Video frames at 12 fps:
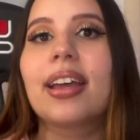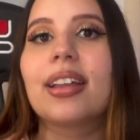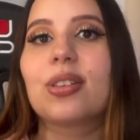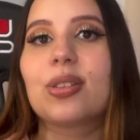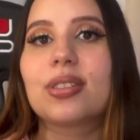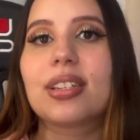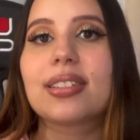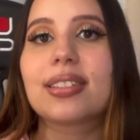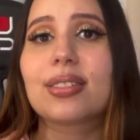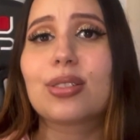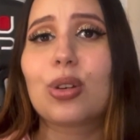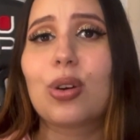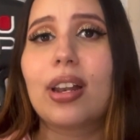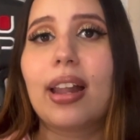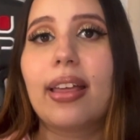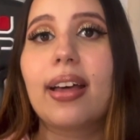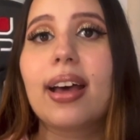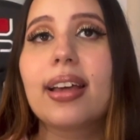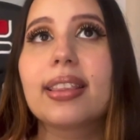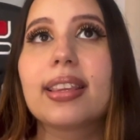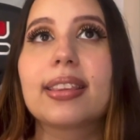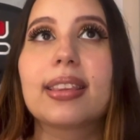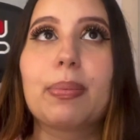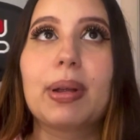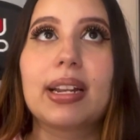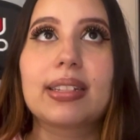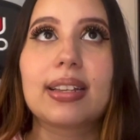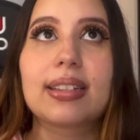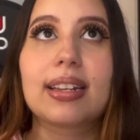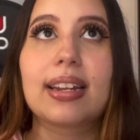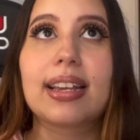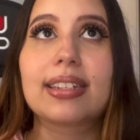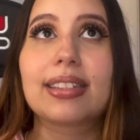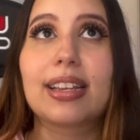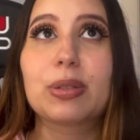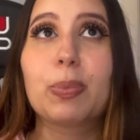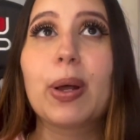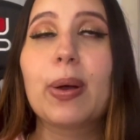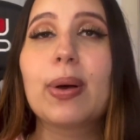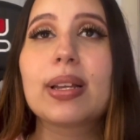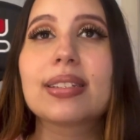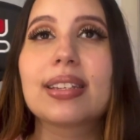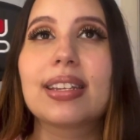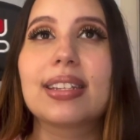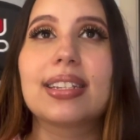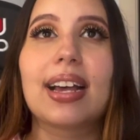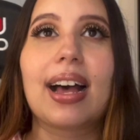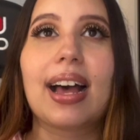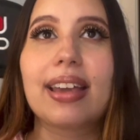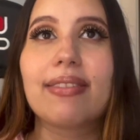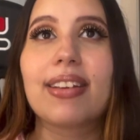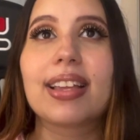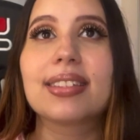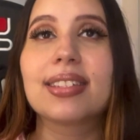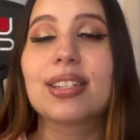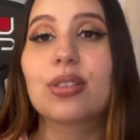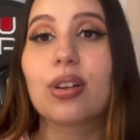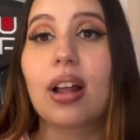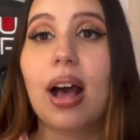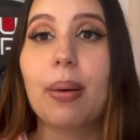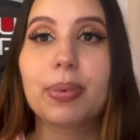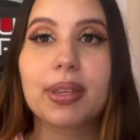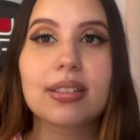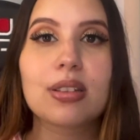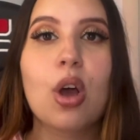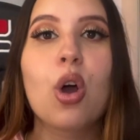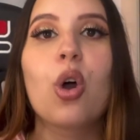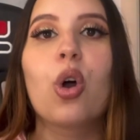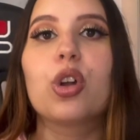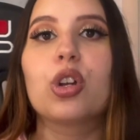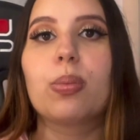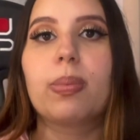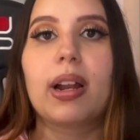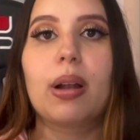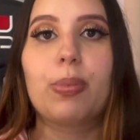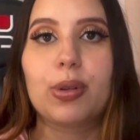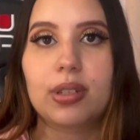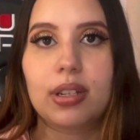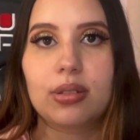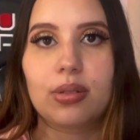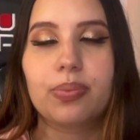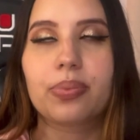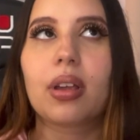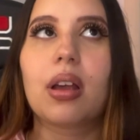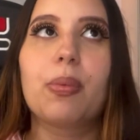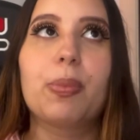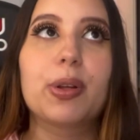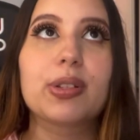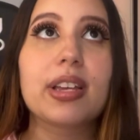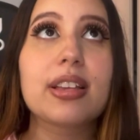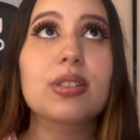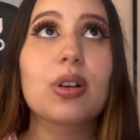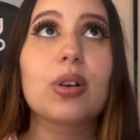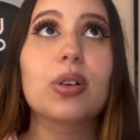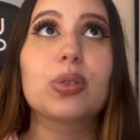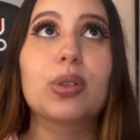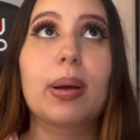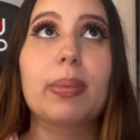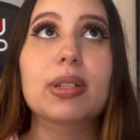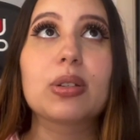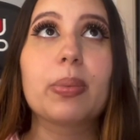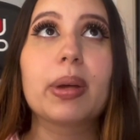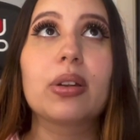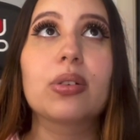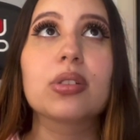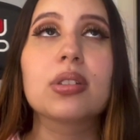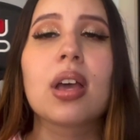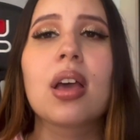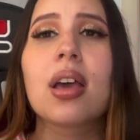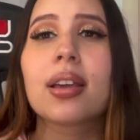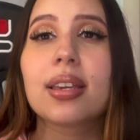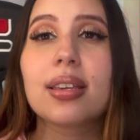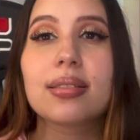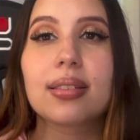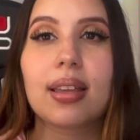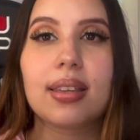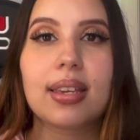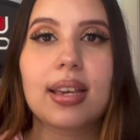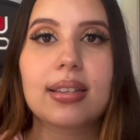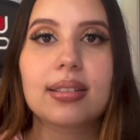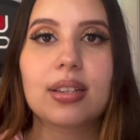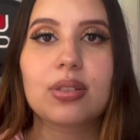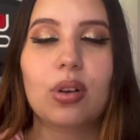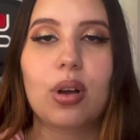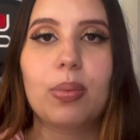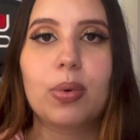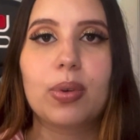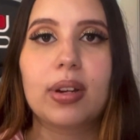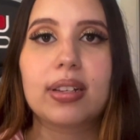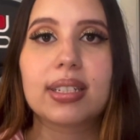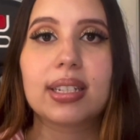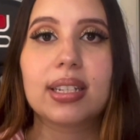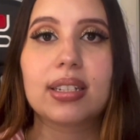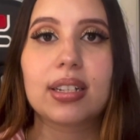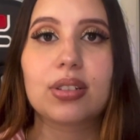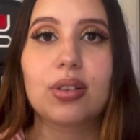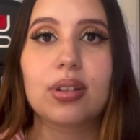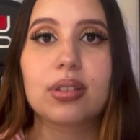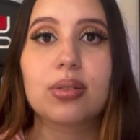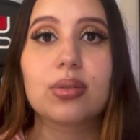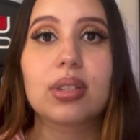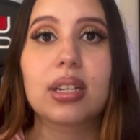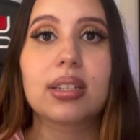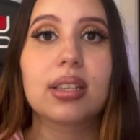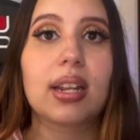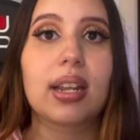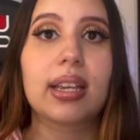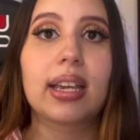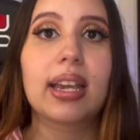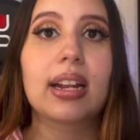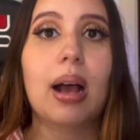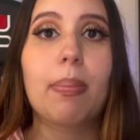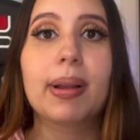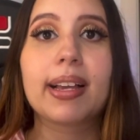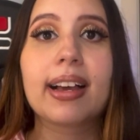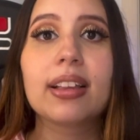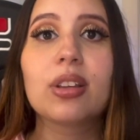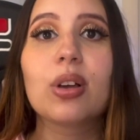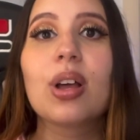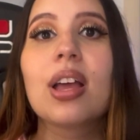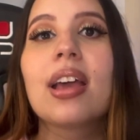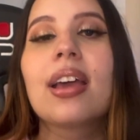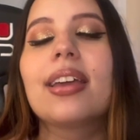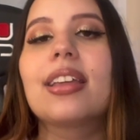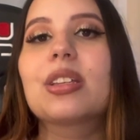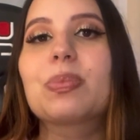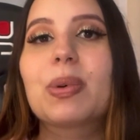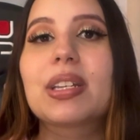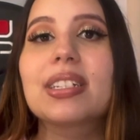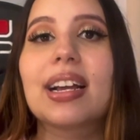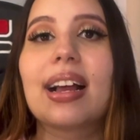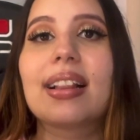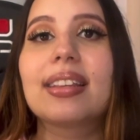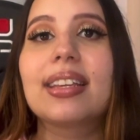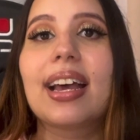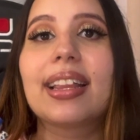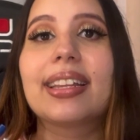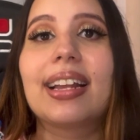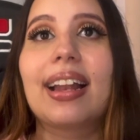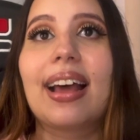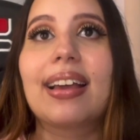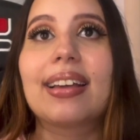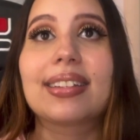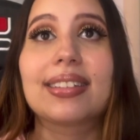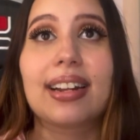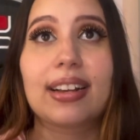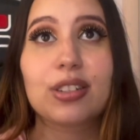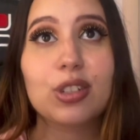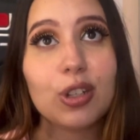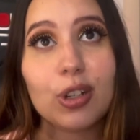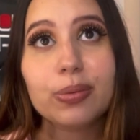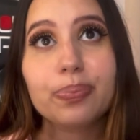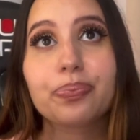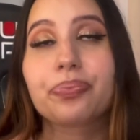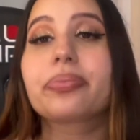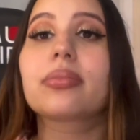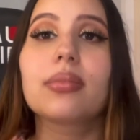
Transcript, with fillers: Entonces son la edad, también les hacen estas pruebas y ya ahí ven si son aptas o no para el proceso. El proceso dura más o menos 15 días, que son como unas inyecciones que ustedes se tienen que ir aplicando y después llega el día de la extracción.